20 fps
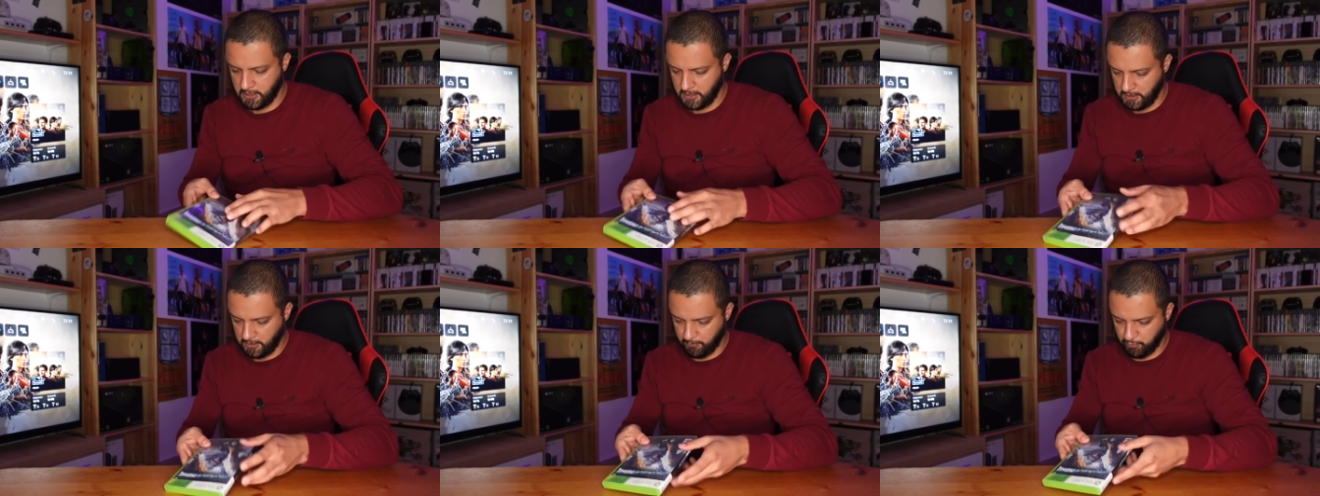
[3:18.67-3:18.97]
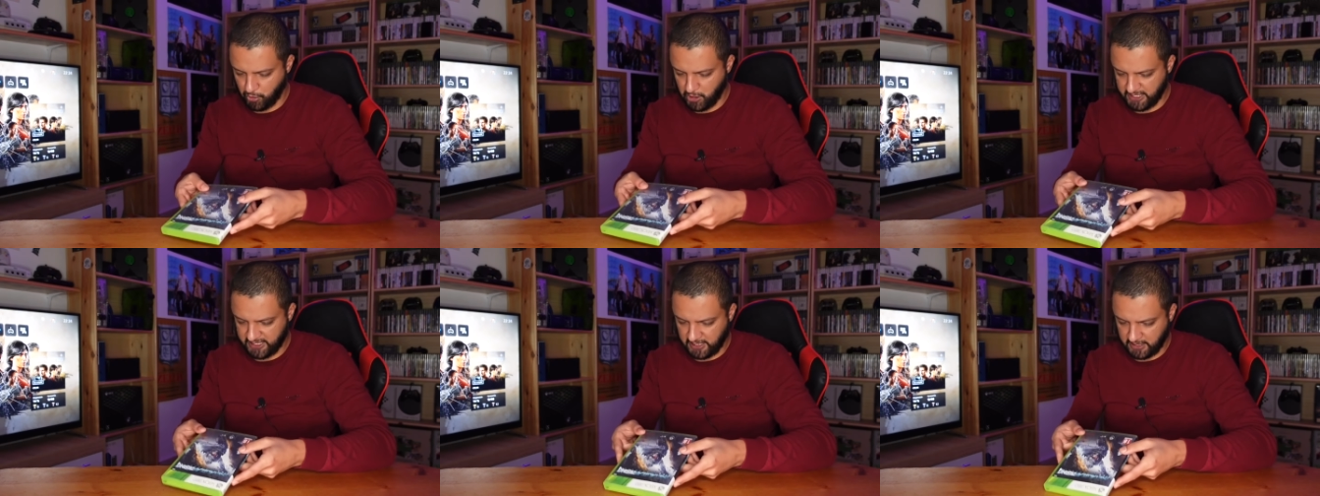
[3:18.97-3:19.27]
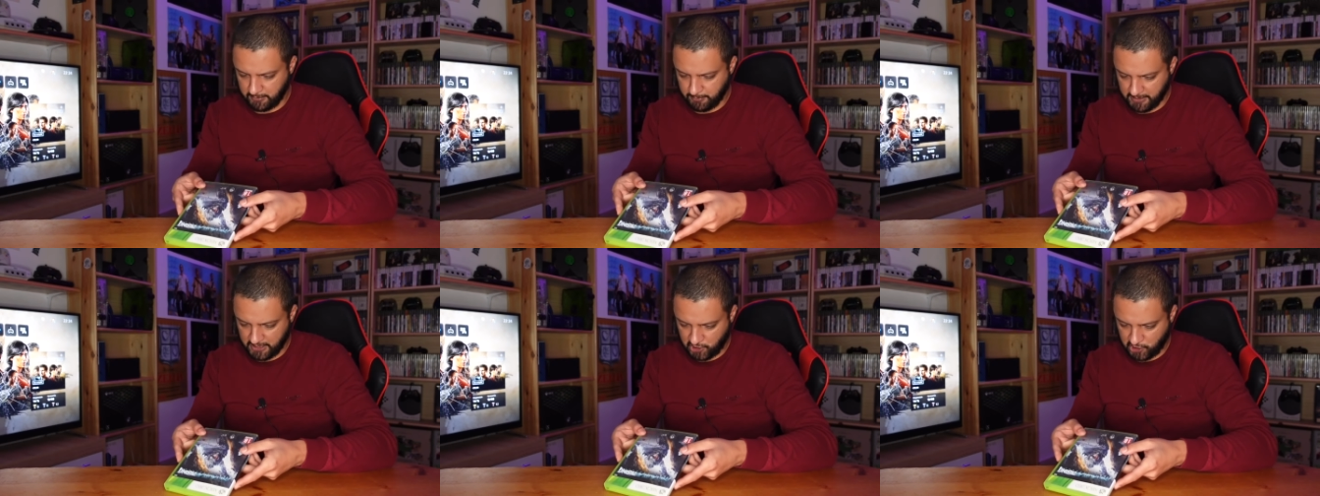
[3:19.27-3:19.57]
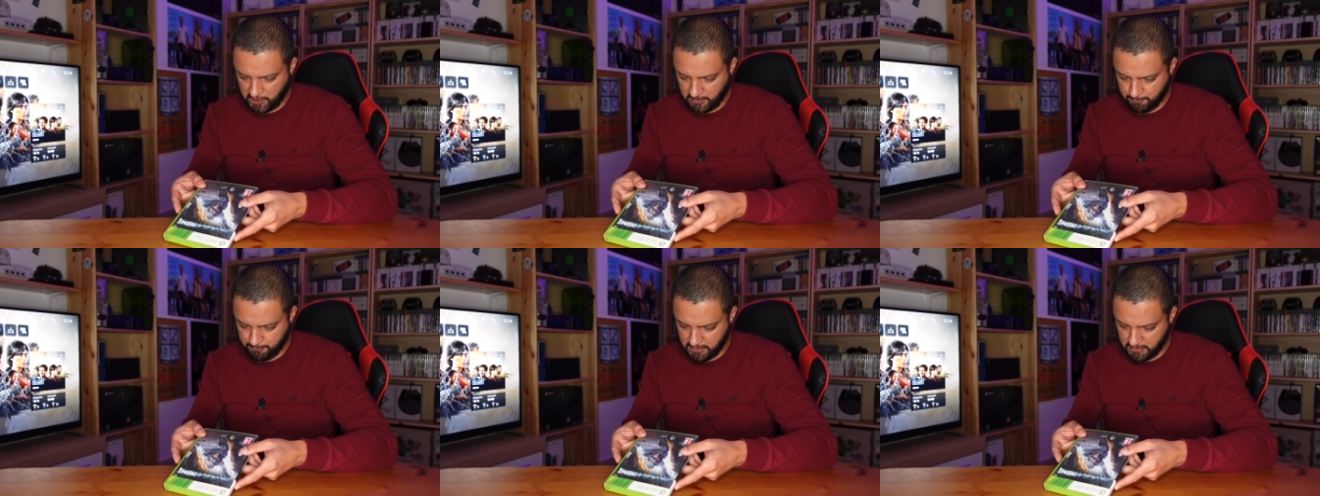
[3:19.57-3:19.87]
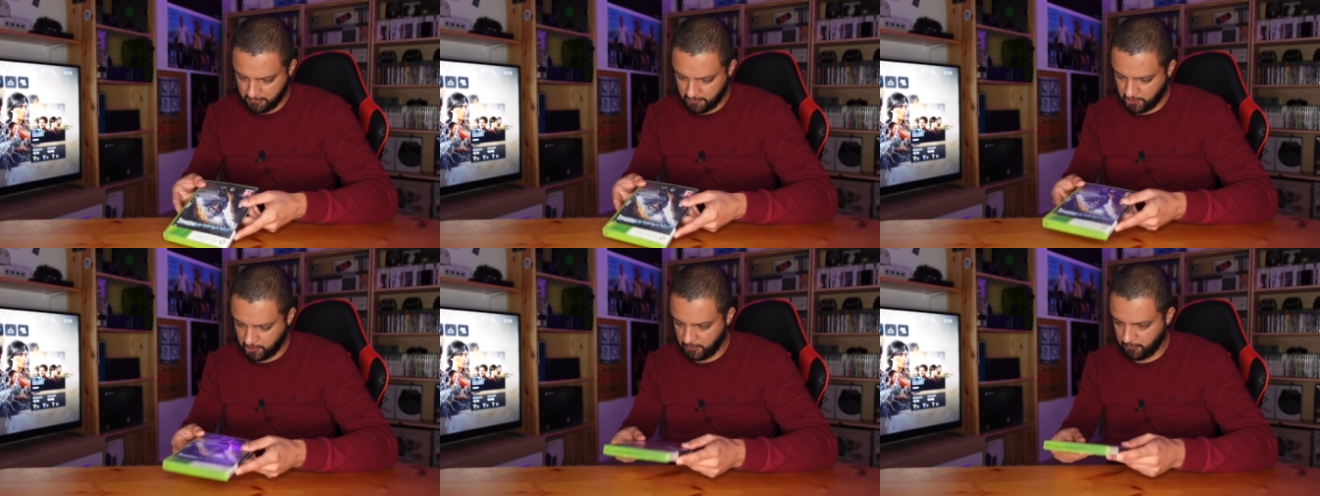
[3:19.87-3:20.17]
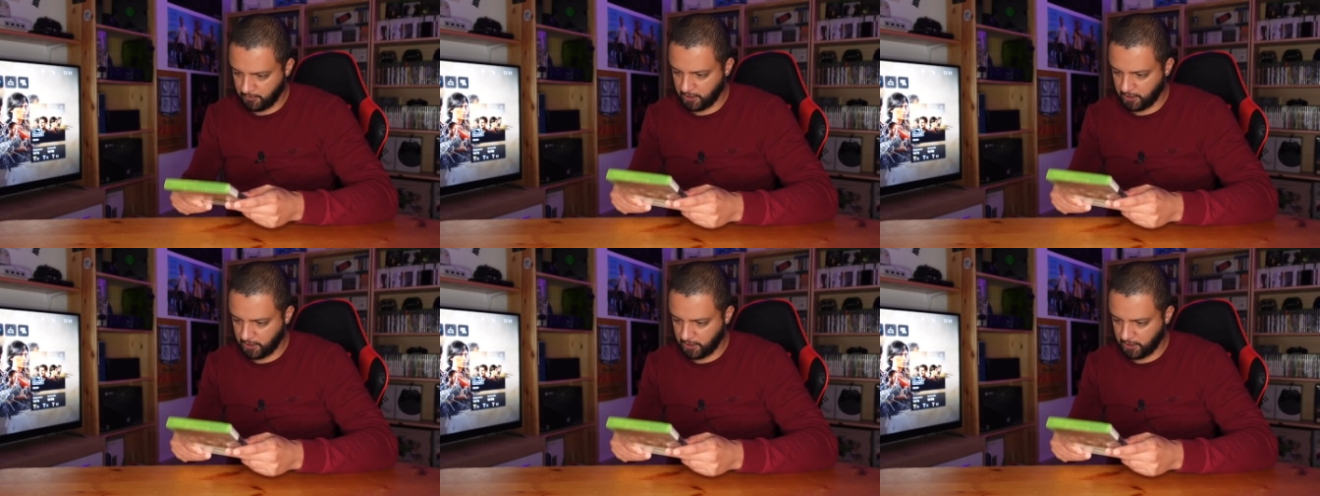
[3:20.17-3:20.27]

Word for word: البواطه تبان شابه ماشي